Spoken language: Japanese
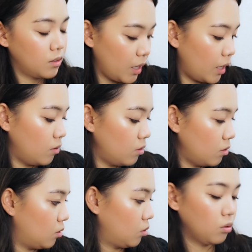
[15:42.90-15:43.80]
でぐ
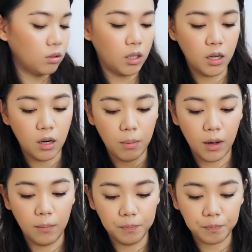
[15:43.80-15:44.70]
るぐる取ったなら
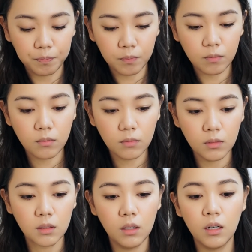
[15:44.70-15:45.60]
ば
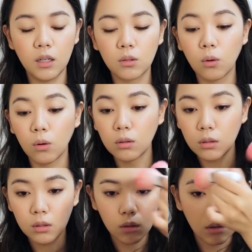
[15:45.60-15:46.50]
えっ、ー、と
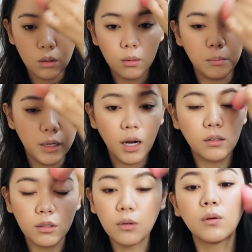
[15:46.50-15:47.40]
磨
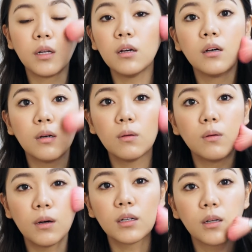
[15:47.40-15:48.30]
くように
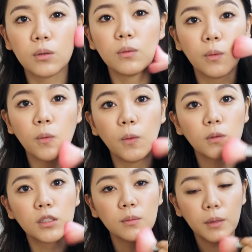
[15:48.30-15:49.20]
お肌の上
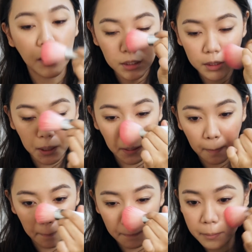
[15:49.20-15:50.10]
こう滑らせて
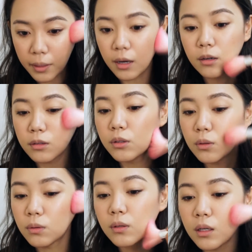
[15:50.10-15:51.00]
磨く
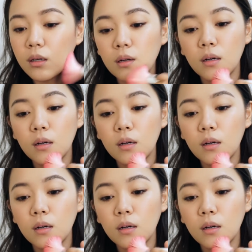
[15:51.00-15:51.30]
ように